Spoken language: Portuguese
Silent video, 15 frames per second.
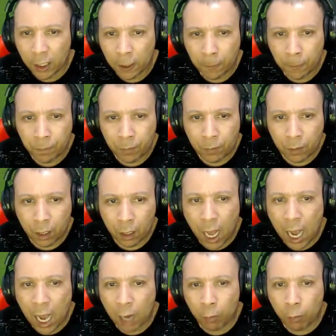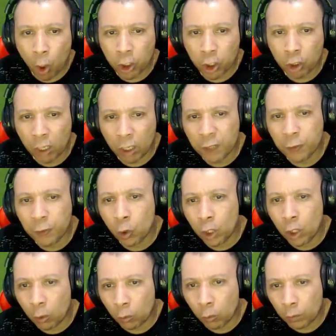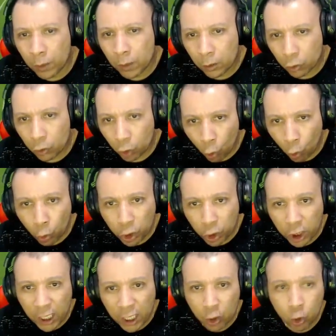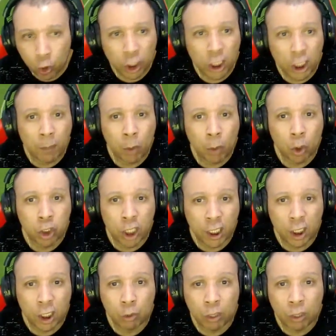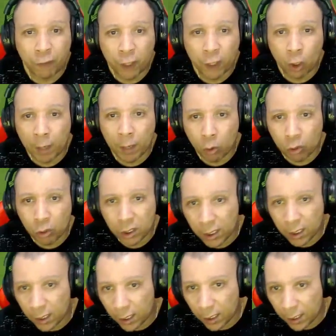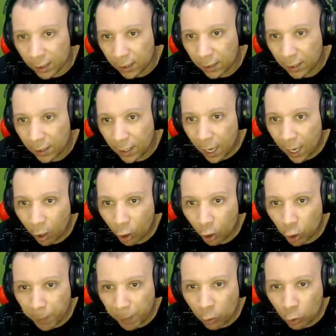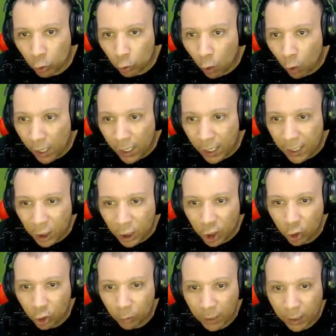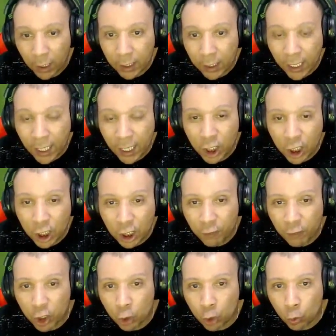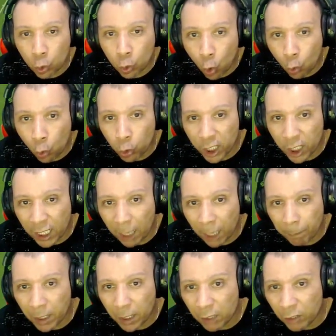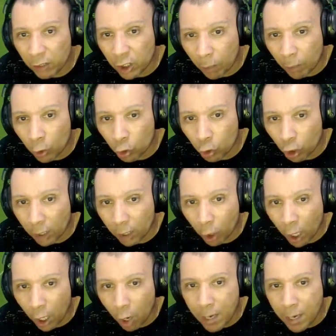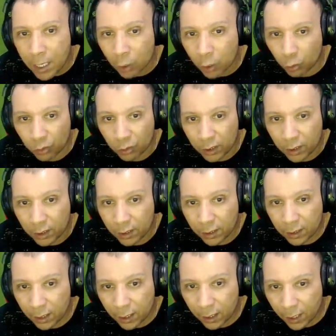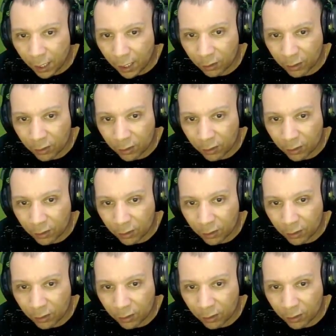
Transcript: Tá ah, bosta não classificou, não. Só que eu consegui na sorte, ainda mostrei na segunda-feira como é que eu consegui, tá ligado? Agora eu te pergunto, qual a graça disso, mano? O que, que adianta investir num jogo, chegar na primeira divisão, mas não jogar na moral, mano? Tá ligado?